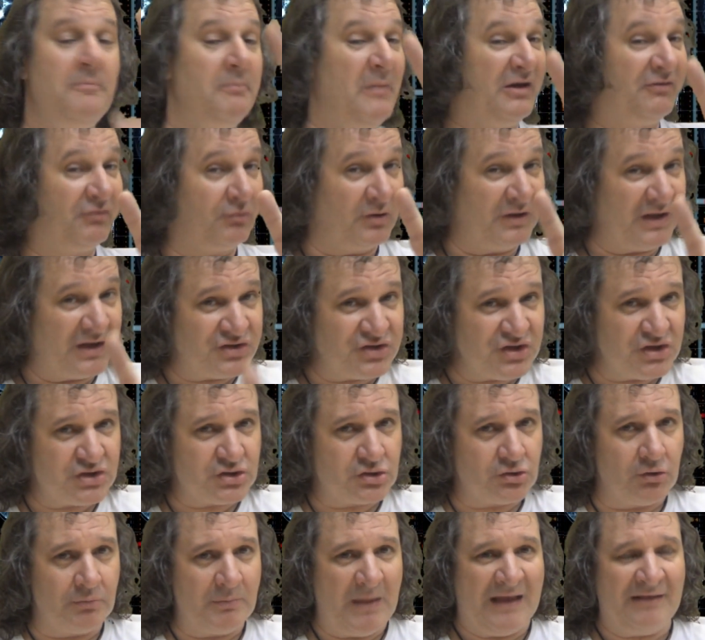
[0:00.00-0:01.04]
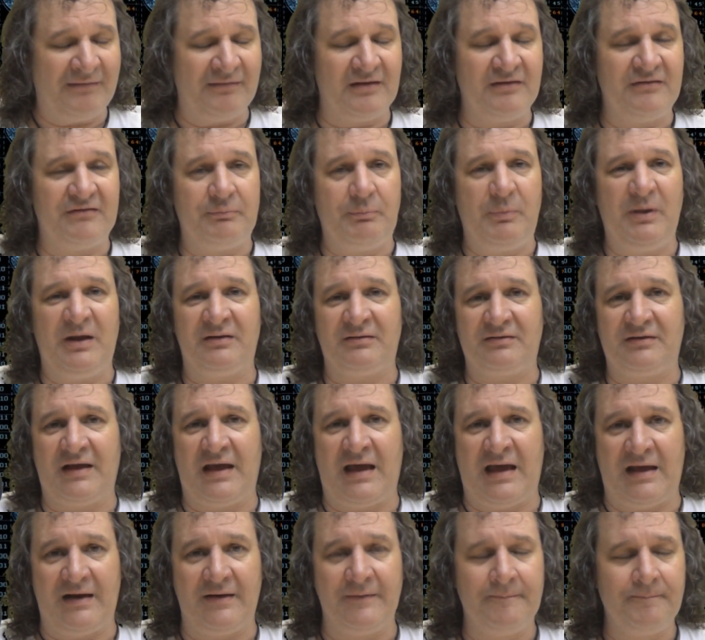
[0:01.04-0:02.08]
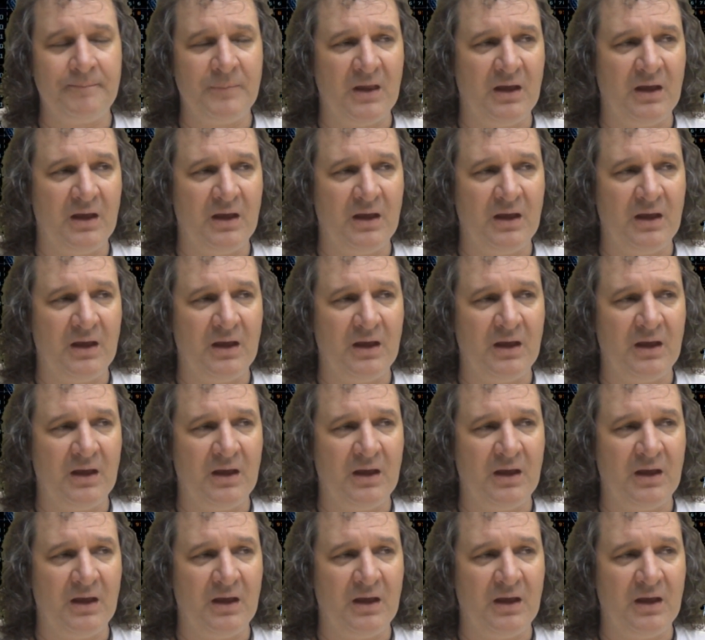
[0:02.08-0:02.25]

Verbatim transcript: Mas quando a gente começa a despertar,